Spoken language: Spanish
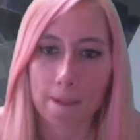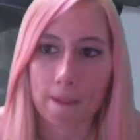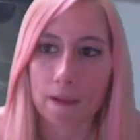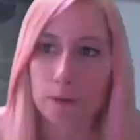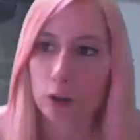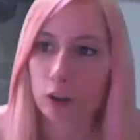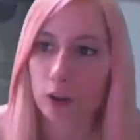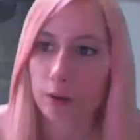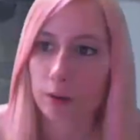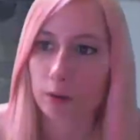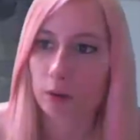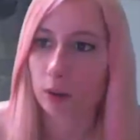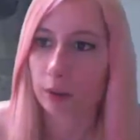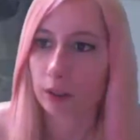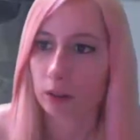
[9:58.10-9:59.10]
Vamos a ver,
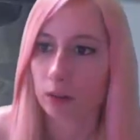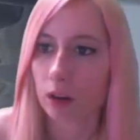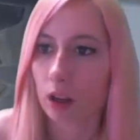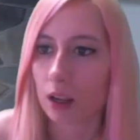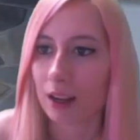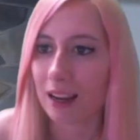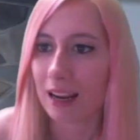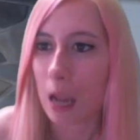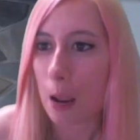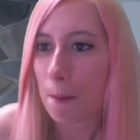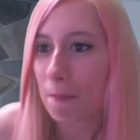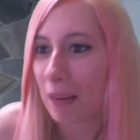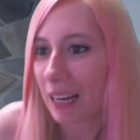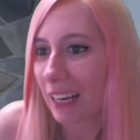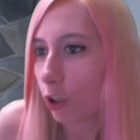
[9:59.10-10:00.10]
vamos a ver.
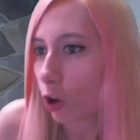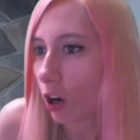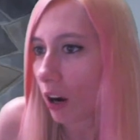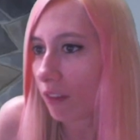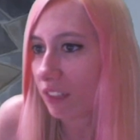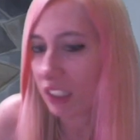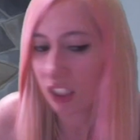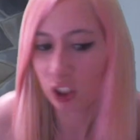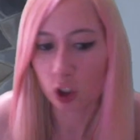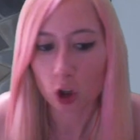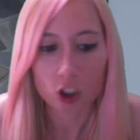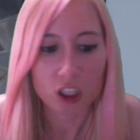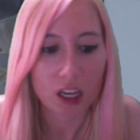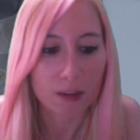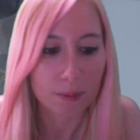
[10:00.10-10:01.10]
Melanie con gafas de sol,
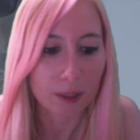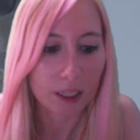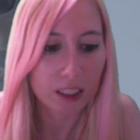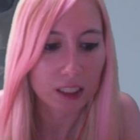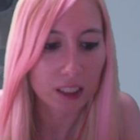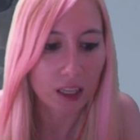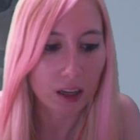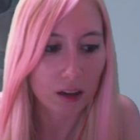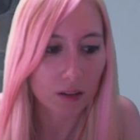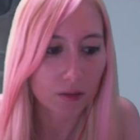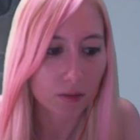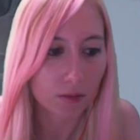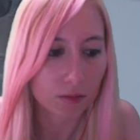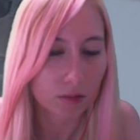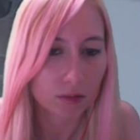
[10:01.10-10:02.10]
o sea, Melanie está
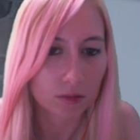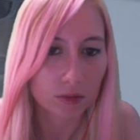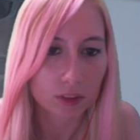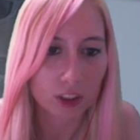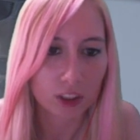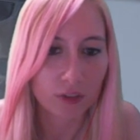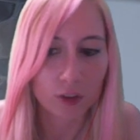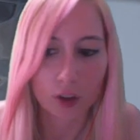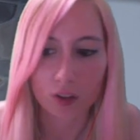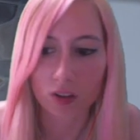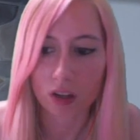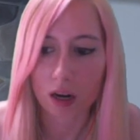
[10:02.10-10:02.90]
disfrutando de